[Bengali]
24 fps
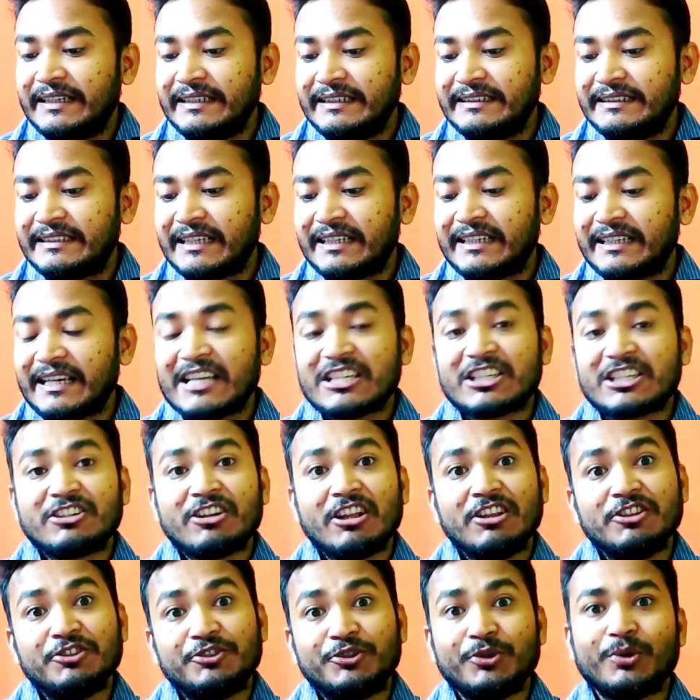
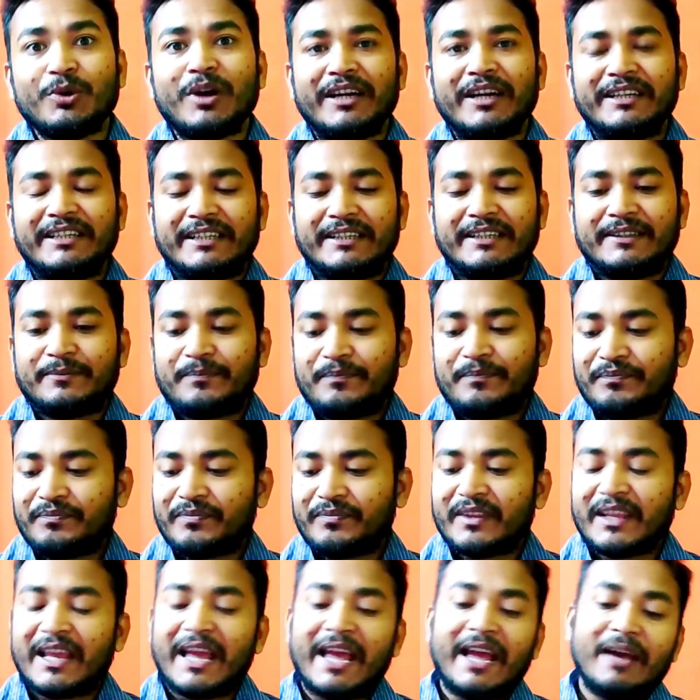ইন্টারন্যাশনাল যোগা ডে
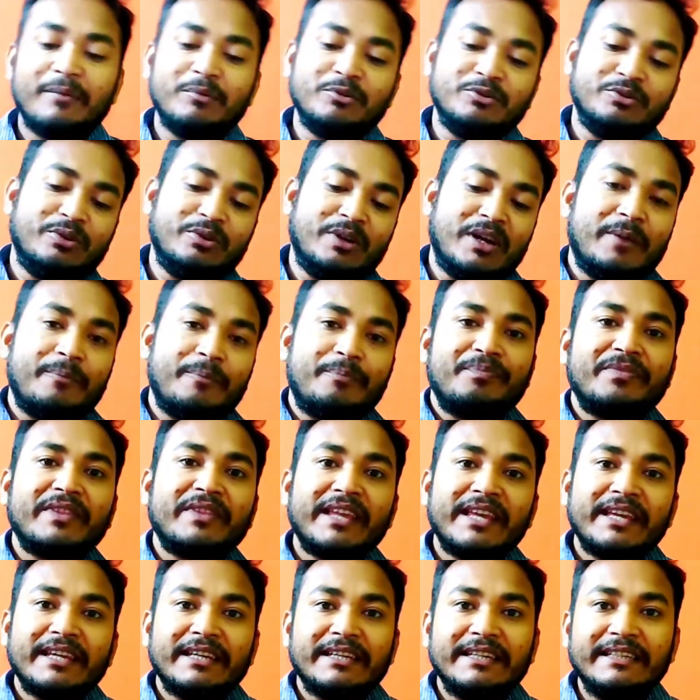হ্যাঁ বন্ধুরা
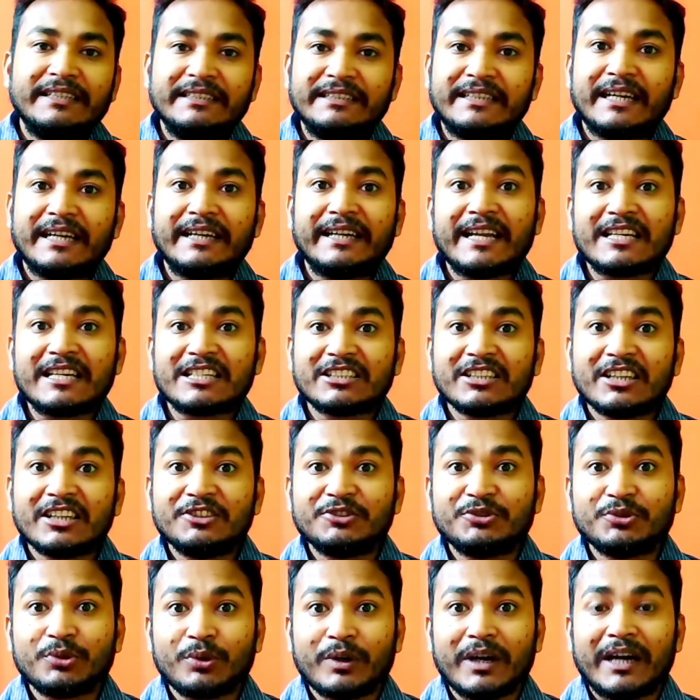ইন্টারন্যাশনাল
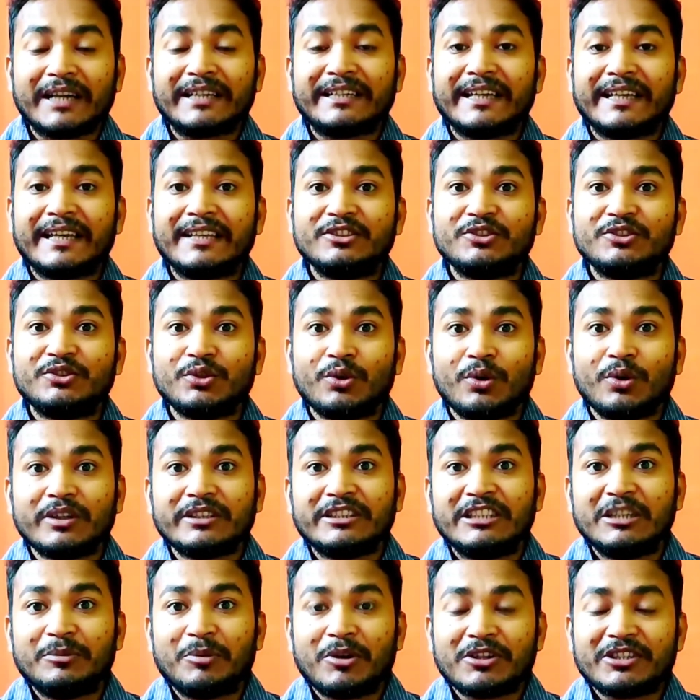যোগা ডে যোগ
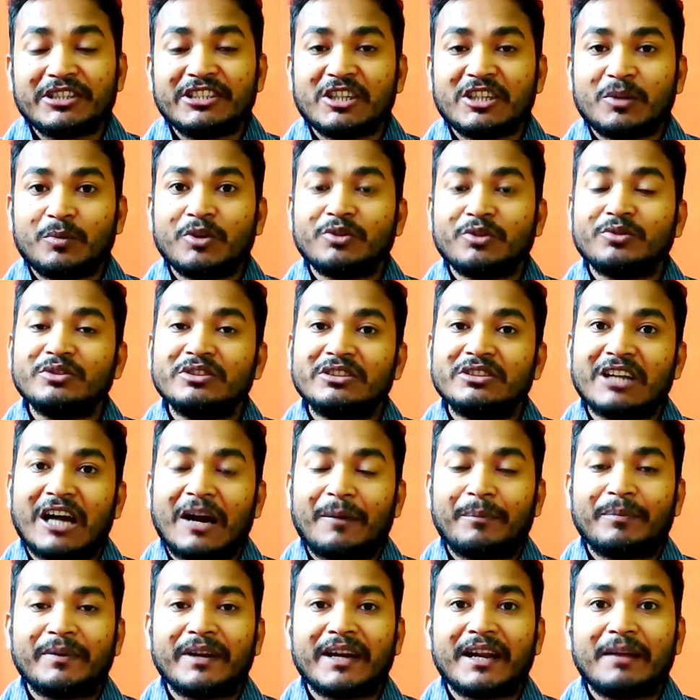দিবস হিসাবেও কিন্তু
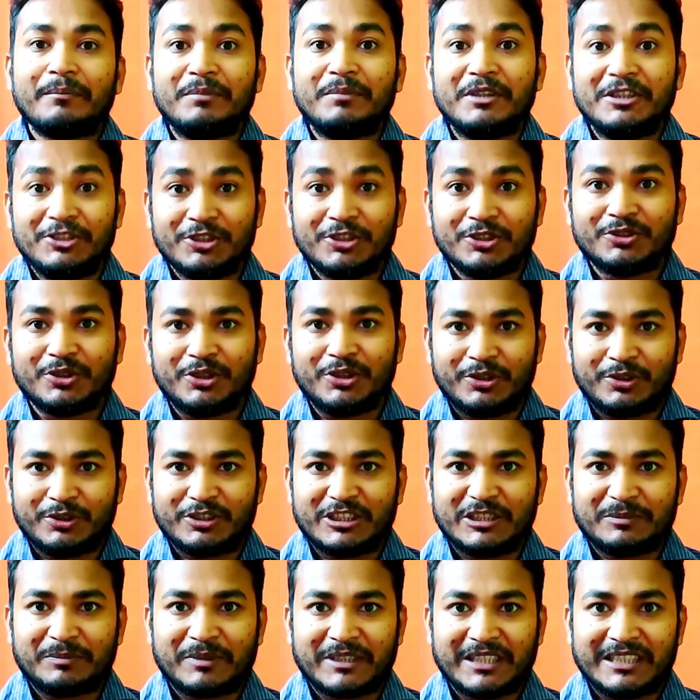আপনারা ভিডিও তৈরি
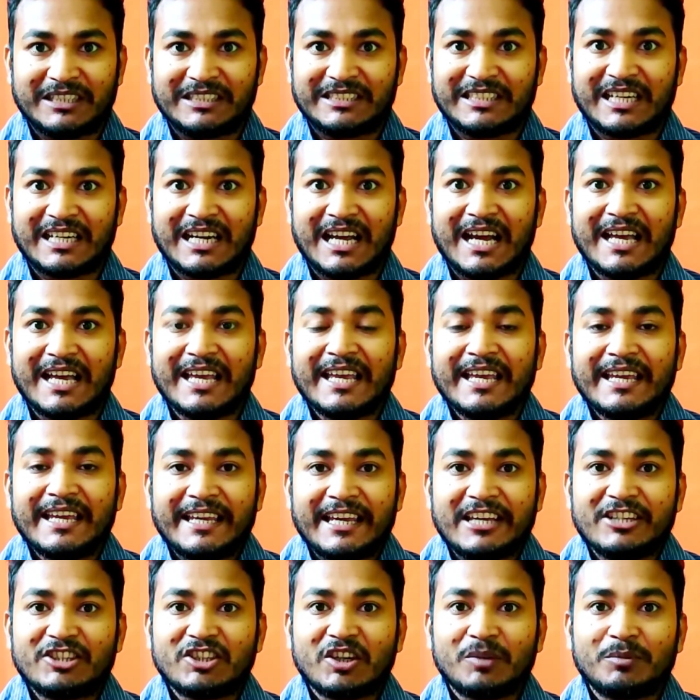করতে পারেন যারা
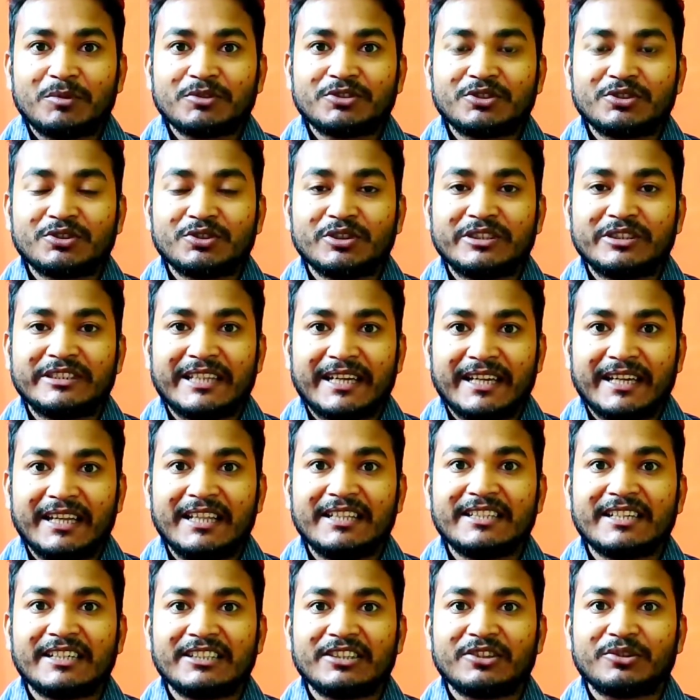এই সমস্ত চ্যানেল
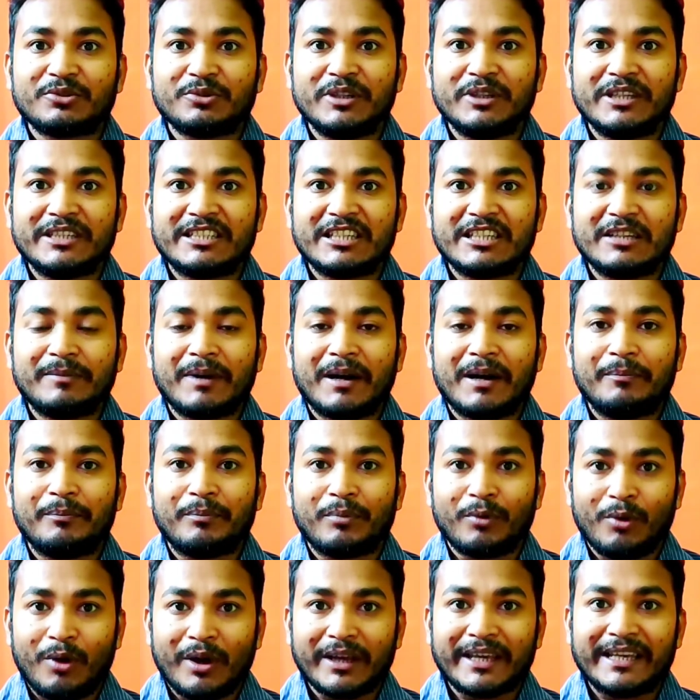যাদের রয়েছে বা
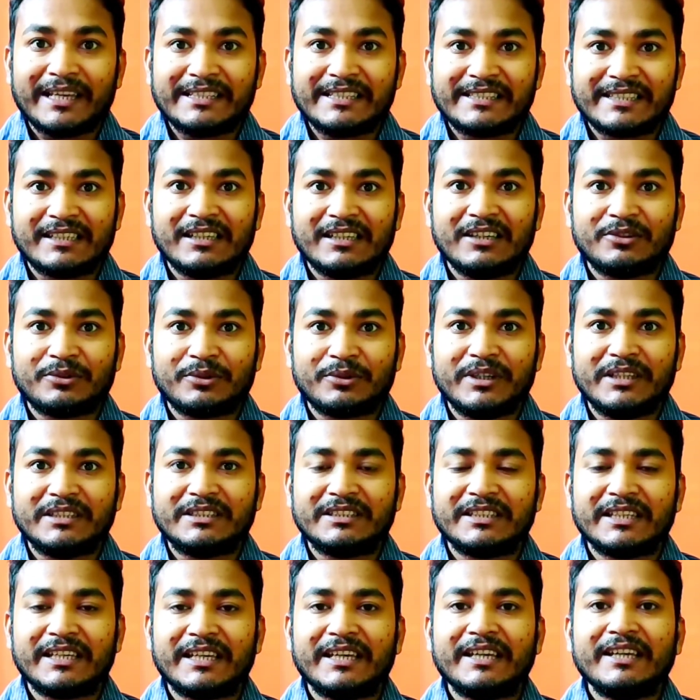ব্লগিং চ্যানেল
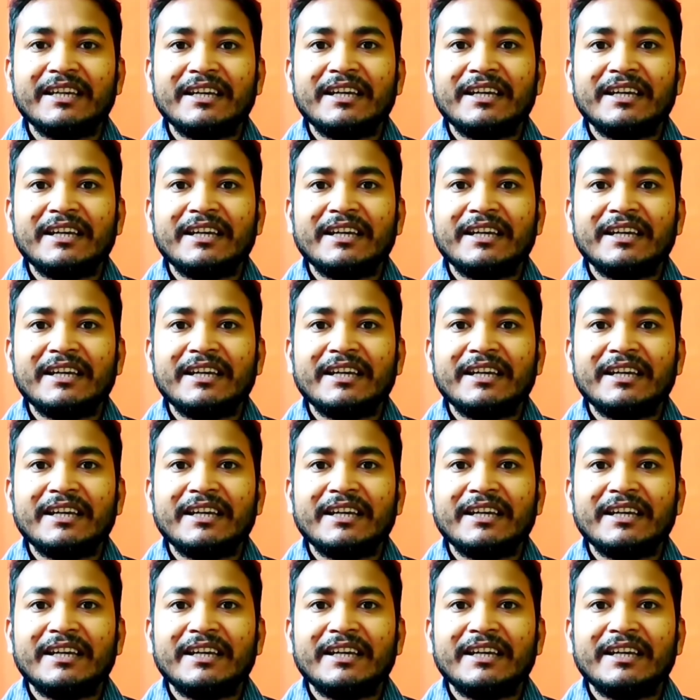রয়েছে